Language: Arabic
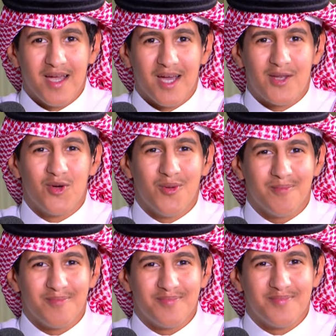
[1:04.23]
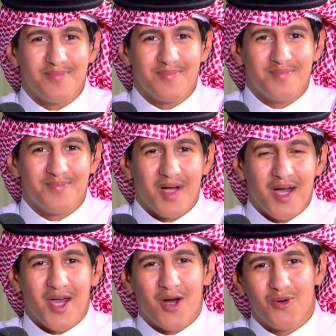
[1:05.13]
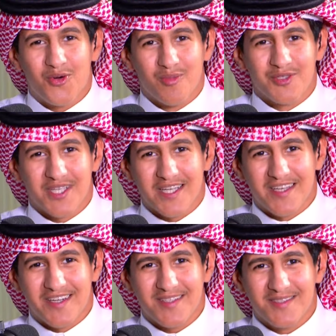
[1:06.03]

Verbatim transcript: اليوم أنا أخوكم الصغير